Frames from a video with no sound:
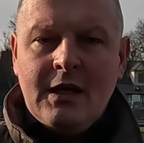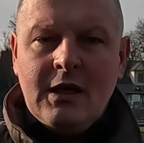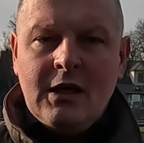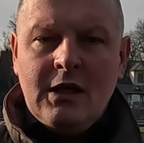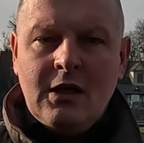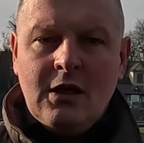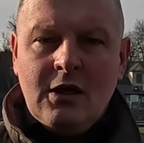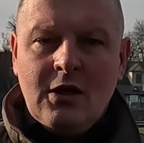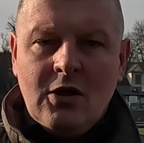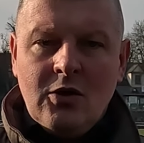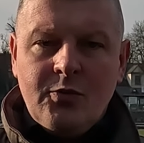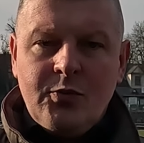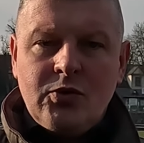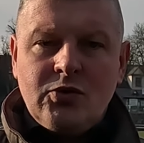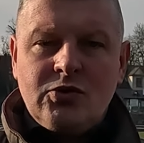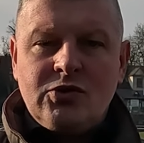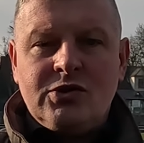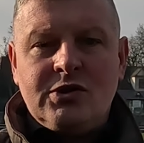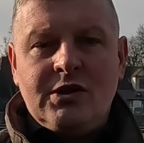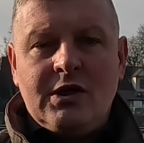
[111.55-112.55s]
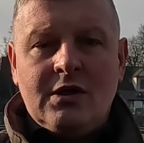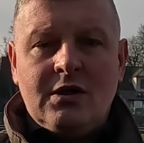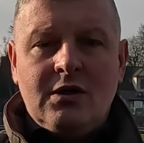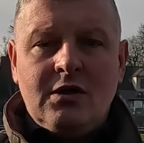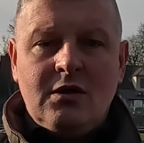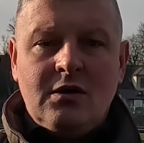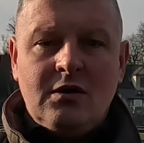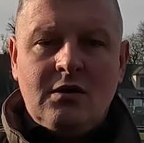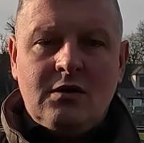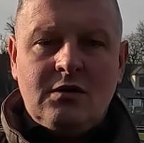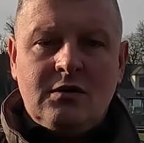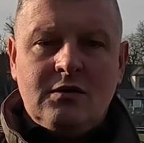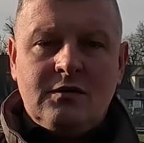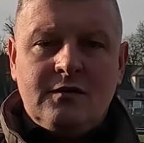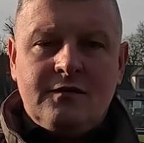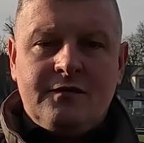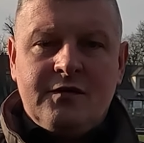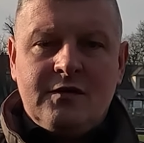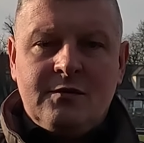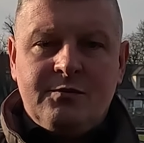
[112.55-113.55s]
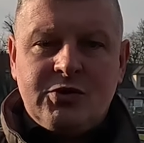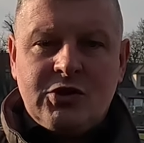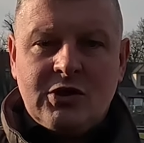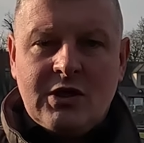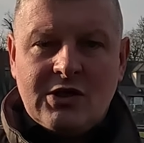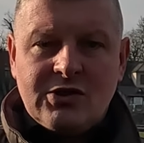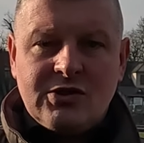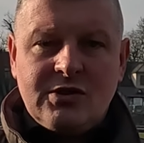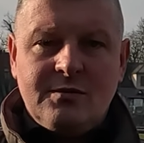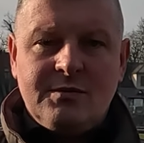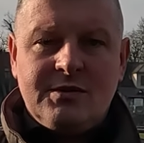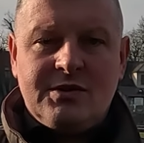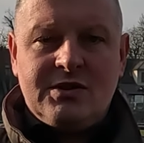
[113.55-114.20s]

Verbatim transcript: E, oprócz tego przy każdym